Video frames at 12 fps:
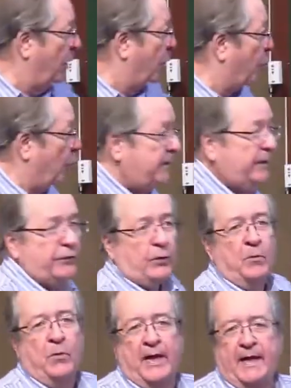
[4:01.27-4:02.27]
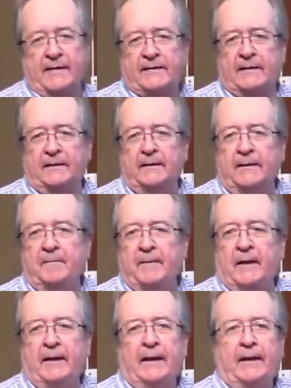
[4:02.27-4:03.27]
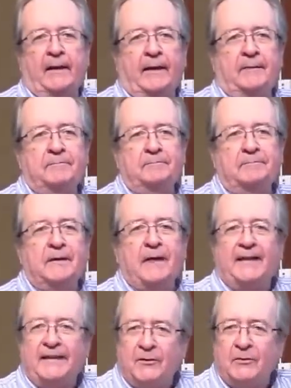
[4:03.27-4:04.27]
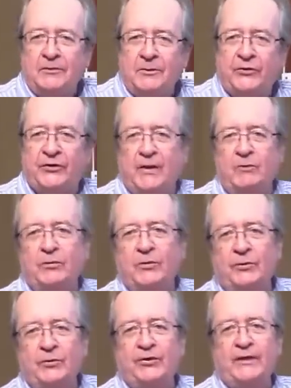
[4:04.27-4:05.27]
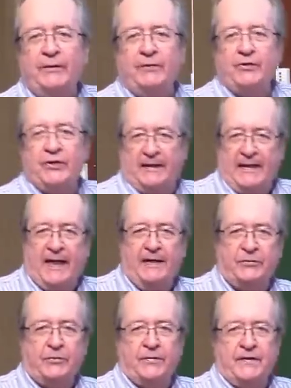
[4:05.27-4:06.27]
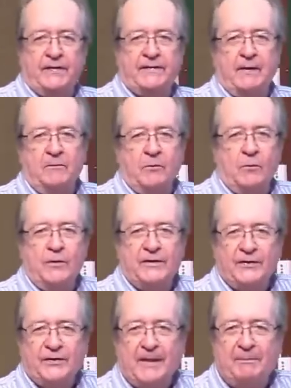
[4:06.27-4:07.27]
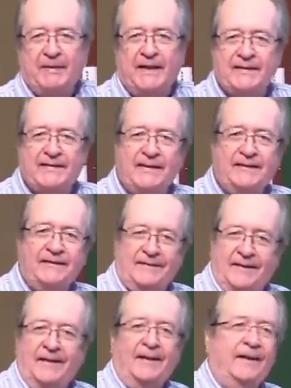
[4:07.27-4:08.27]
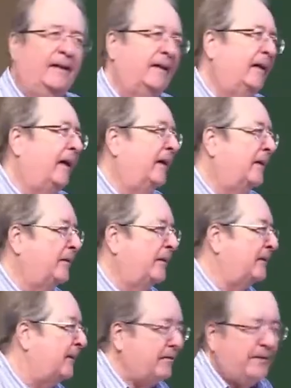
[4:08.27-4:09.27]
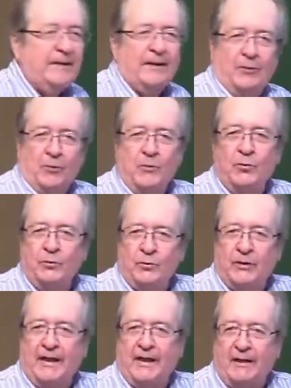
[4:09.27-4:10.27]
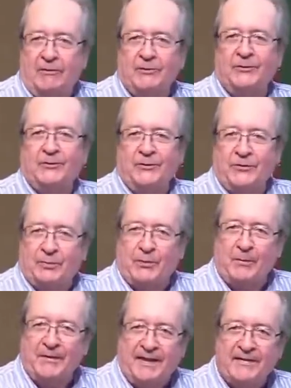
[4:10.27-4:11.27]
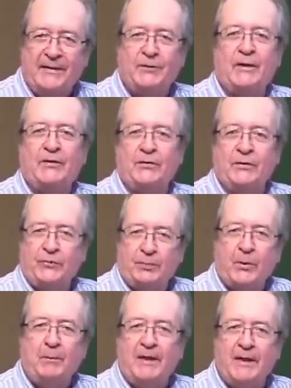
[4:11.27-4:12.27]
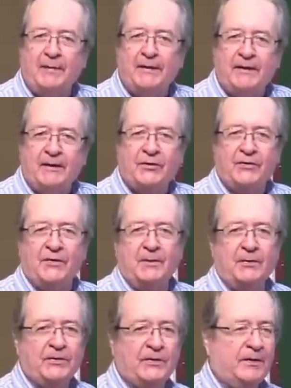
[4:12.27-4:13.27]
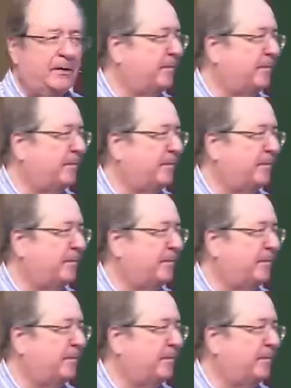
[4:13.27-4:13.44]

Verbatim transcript: Coisas como essa é, ainda não estão no, nos livros didáticos e são coisas que aparecem é, na vida, no mundo real, nos, nas situações problema que nós vamos